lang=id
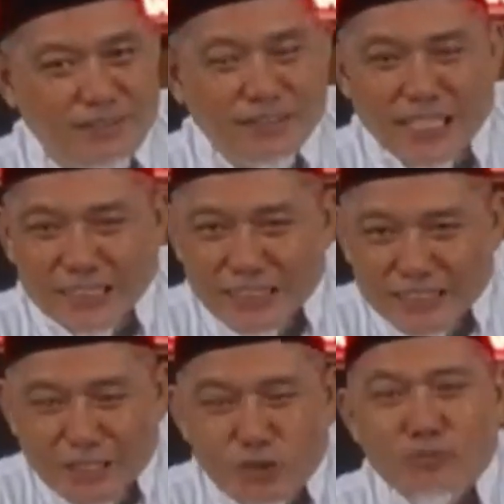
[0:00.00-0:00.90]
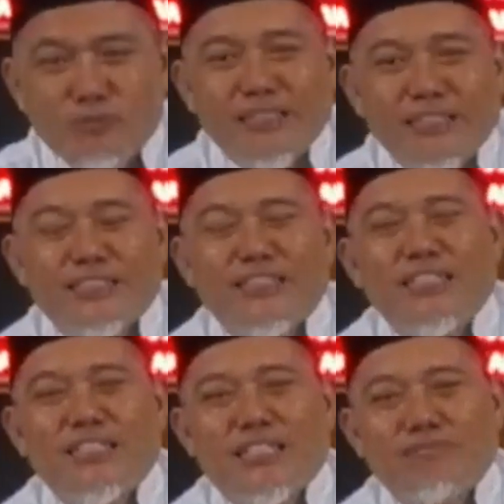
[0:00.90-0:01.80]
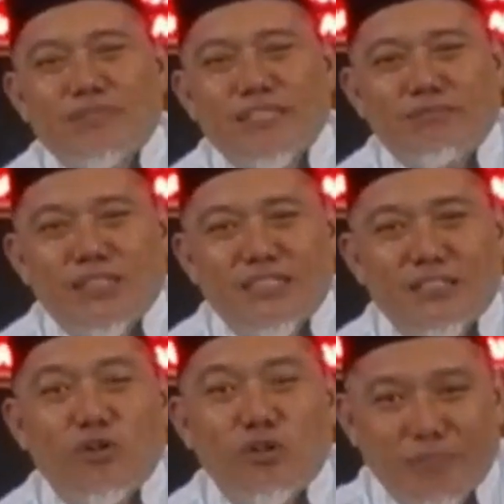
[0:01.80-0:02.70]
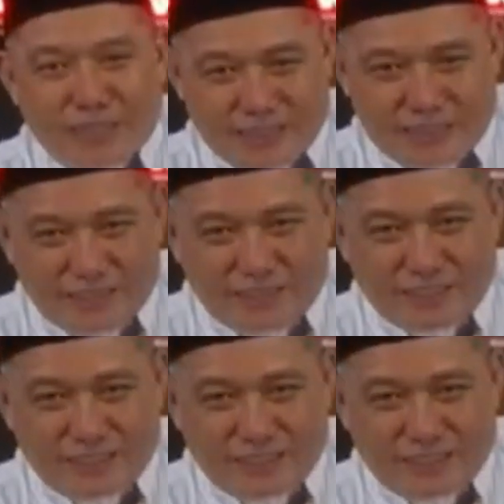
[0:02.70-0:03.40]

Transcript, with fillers: dan kita hormati sikap masing-masing ormas.